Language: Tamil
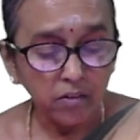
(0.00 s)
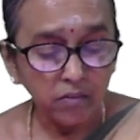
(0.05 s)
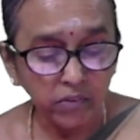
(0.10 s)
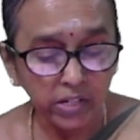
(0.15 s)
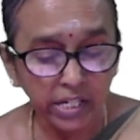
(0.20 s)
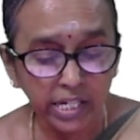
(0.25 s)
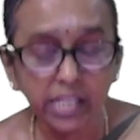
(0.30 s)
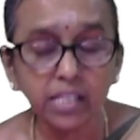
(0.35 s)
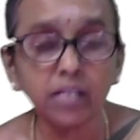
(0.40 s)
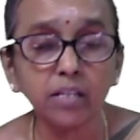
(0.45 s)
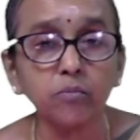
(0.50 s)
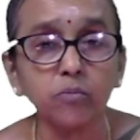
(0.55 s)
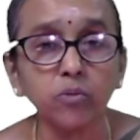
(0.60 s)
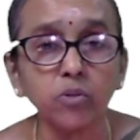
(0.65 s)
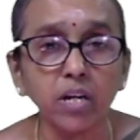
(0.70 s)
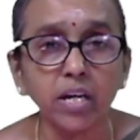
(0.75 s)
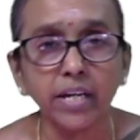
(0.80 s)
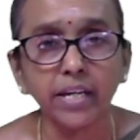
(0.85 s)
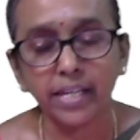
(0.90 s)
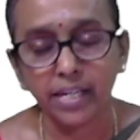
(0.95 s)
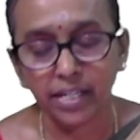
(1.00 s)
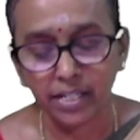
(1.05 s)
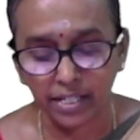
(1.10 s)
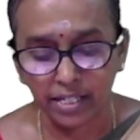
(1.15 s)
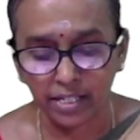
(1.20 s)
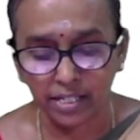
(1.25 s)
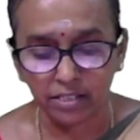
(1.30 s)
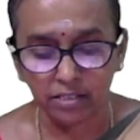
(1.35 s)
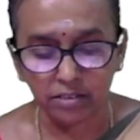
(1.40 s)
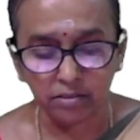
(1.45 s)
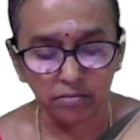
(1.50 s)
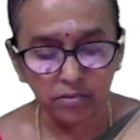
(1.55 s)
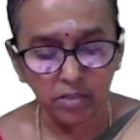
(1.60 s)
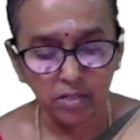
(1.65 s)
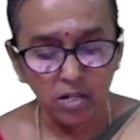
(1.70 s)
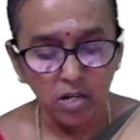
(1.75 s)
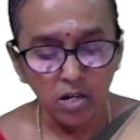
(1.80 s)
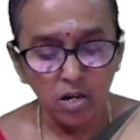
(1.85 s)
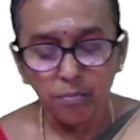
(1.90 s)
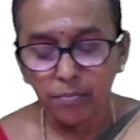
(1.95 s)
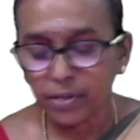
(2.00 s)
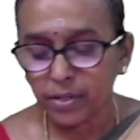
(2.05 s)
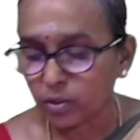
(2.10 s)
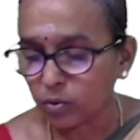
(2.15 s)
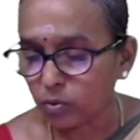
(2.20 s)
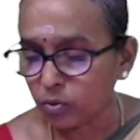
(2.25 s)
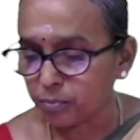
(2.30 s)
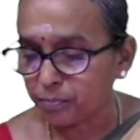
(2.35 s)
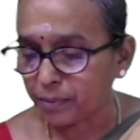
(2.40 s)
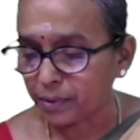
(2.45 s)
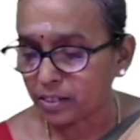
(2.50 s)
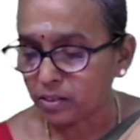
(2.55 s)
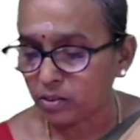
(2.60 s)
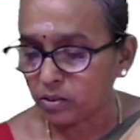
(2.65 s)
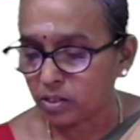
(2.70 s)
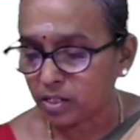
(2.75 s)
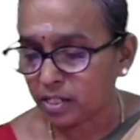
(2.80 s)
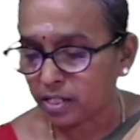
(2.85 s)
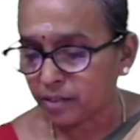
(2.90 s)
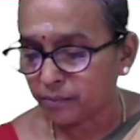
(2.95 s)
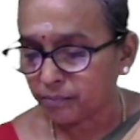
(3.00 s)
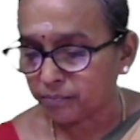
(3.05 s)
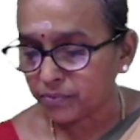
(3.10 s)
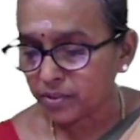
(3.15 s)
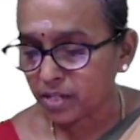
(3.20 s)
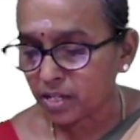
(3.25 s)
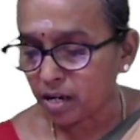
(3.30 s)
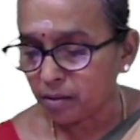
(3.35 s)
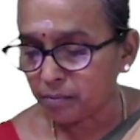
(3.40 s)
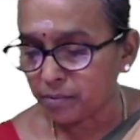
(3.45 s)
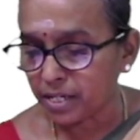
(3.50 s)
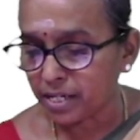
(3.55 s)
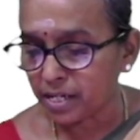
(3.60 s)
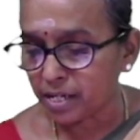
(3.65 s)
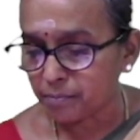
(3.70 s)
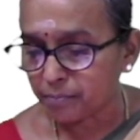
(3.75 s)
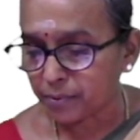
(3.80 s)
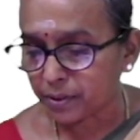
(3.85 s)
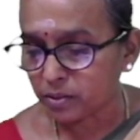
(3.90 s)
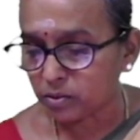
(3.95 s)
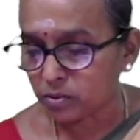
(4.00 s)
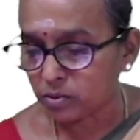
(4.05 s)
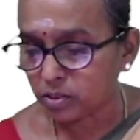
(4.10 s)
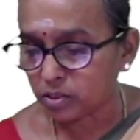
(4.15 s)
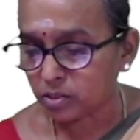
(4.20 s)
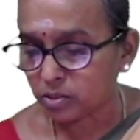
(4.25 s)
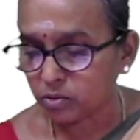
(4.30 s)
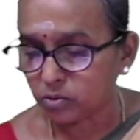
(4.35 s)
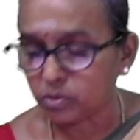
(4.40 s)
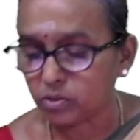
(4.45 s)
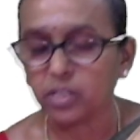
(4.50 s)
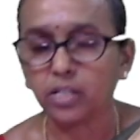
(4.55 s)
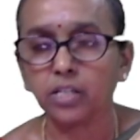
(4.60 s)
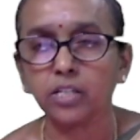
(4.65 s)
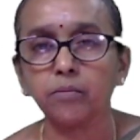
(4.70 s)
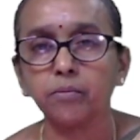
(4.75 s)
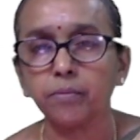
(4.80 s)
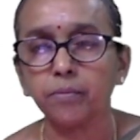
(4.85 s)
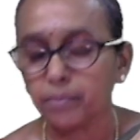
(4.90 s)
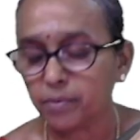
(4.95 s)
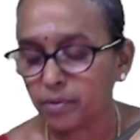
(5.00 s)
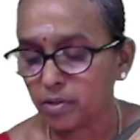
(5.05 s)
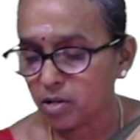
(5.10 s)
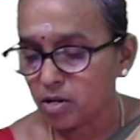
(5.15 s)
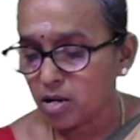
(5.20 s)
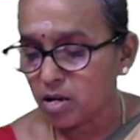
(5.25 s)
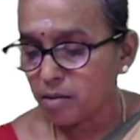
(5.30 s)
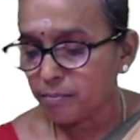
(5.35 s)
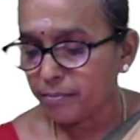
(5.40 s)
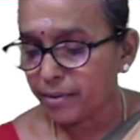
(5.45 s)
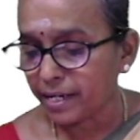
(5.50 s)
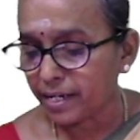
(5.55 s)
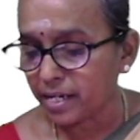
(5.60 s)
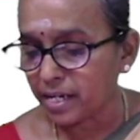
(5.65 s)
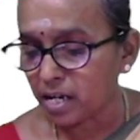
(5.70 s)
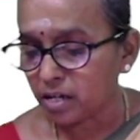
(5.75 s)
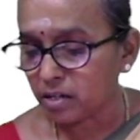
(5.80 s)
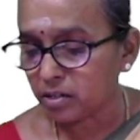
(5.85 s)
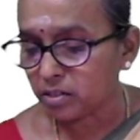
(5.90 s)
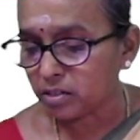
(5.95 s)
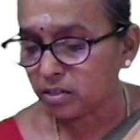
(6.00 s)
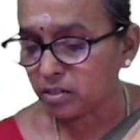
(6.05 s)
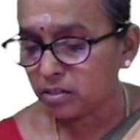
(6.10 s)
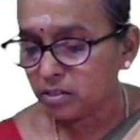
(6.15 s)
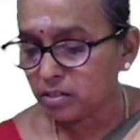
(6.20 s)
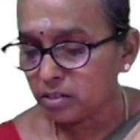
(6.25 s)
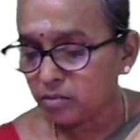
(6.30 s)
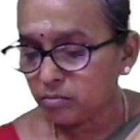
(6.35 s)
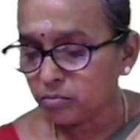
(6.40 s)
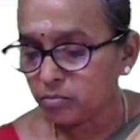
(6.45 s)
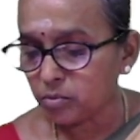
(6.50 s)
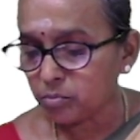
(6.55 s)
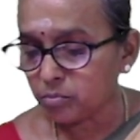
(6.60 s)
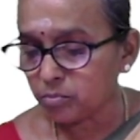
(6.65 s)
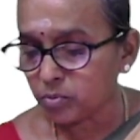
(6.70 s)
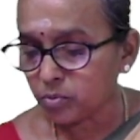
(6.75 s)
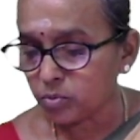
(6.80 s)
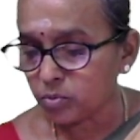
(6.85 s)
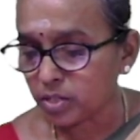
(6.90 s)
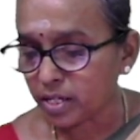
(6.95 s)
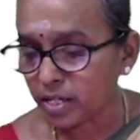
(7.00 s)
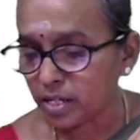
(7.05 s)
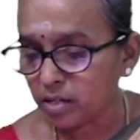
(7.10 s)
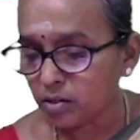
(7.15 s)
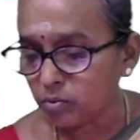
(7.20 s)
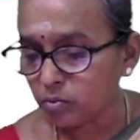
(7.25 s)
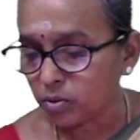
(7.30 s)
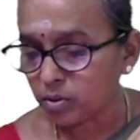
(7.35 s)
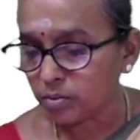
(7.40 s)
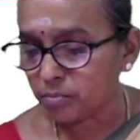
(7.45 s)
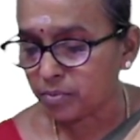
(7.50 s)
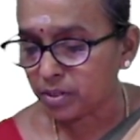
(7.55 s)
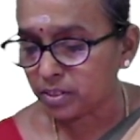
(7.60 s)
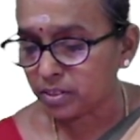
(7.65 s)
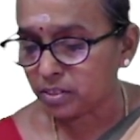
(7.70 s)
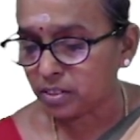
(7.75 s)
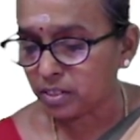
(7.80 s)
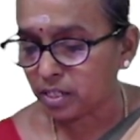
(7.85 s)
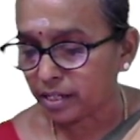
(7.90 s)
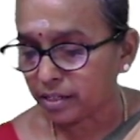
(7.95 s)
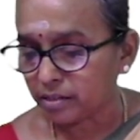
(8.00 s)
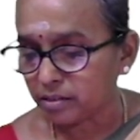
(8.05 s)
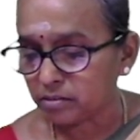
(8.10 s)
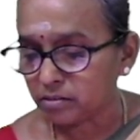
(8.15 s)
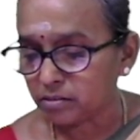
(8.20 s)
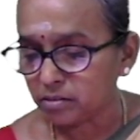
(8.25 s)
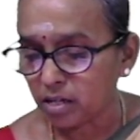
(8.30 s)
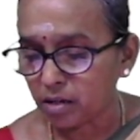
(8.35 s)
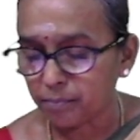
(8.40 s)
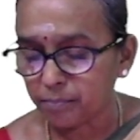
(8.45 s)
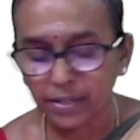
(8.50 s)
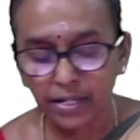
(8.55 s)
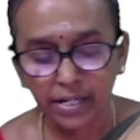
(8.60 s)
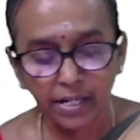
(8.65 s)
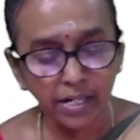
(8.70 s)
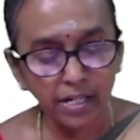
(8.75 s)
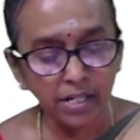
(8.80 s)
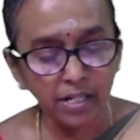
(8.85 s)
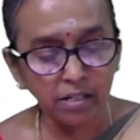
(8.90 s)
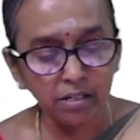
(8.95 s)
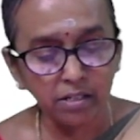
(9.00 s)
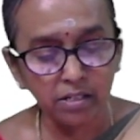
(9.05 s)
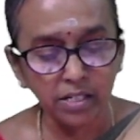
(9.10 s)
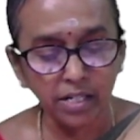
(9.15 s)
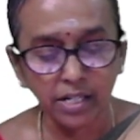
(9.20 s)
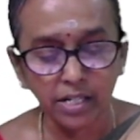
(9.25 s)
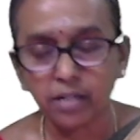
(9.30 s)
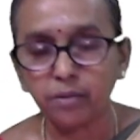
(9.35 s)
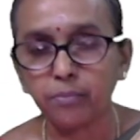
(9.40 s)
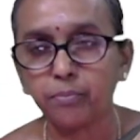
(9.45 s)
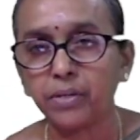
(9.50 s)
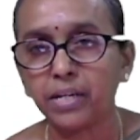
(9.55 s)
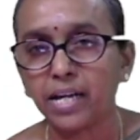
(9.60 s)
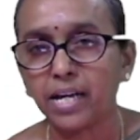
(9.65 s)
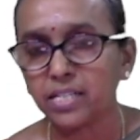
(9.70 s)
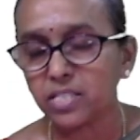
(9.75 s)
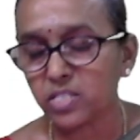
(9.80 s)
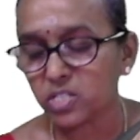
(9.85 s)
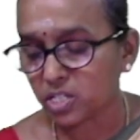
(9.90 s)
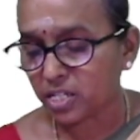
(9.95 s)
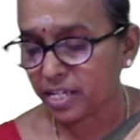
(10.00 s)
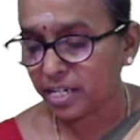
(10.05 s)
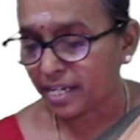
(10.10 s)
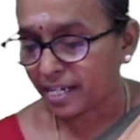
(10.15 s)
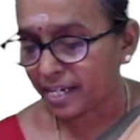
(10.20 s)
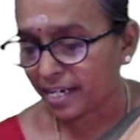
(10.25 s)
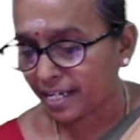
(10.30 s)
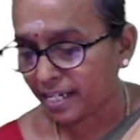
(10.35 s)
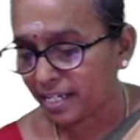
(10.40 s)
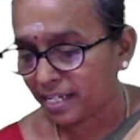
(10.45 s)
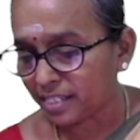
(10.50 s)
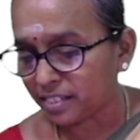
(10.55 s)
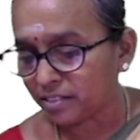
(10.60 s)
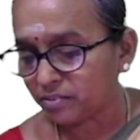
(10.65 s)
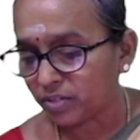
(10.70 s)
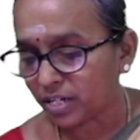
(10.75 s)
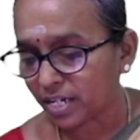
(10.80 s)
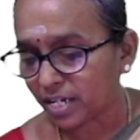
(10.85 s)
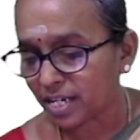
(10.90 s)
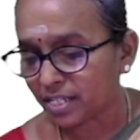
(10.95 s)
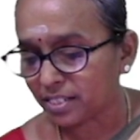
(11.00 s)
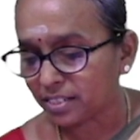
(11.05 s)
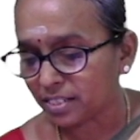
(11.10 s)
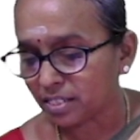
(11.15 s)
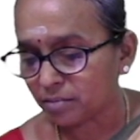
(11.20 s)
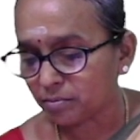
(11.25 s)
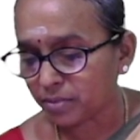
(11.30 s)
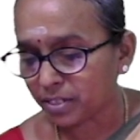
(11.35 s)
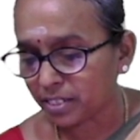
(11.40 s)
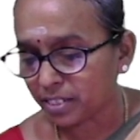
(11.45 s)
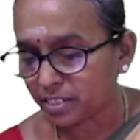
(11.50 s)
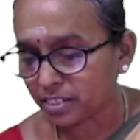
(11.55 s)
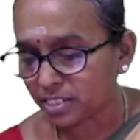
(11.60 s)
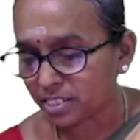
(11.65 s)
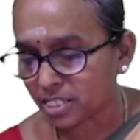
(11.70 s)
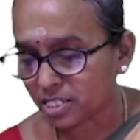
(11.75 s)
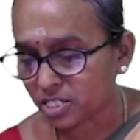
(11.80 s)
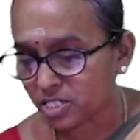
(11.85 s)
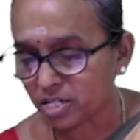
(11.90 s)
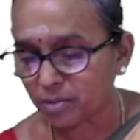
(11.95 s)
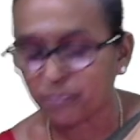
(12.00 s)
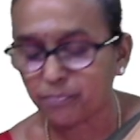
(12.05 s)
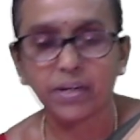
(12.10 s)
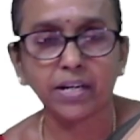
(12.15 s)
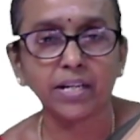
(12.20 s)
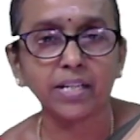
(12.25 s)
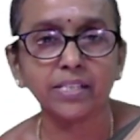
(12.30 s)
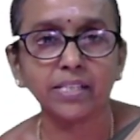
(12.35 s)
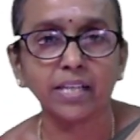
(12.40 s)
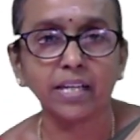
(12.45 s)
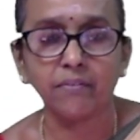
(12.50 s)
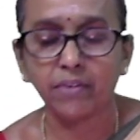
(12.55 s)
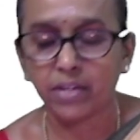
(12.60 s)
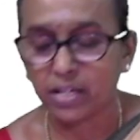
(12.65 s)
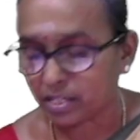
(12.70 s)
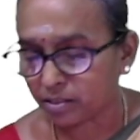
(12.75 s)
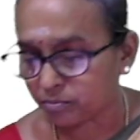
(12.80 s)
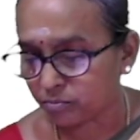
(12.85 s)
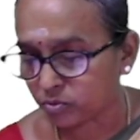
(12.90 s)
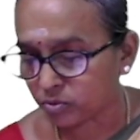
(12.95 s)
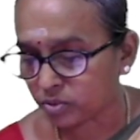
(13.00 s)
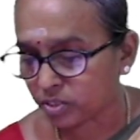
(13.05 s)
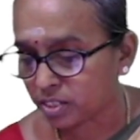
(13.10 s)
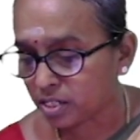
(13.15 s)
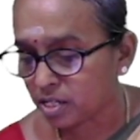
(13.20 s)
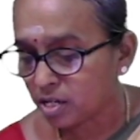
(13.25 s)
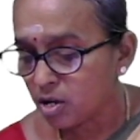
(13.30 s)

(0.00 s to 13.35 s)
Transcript: விகிதமுறா எண் எது இப்போ ரூட் பதினொன்று அப்படின்னா பதினொன்றுக்கு ரூட் கண்டுபிடிக்கும் இப்போ என்ன ஆகும் மும்மூணு ஒன்பதுன்னு ஆயிடும் அப்போ ரெண்டுக்கும் ரெண்டு புள்ளி அஞ்சுக்கும் இடையில இது வராது நம்ம இது செஞ்சே பார்க்க தேவையில்லை மூணு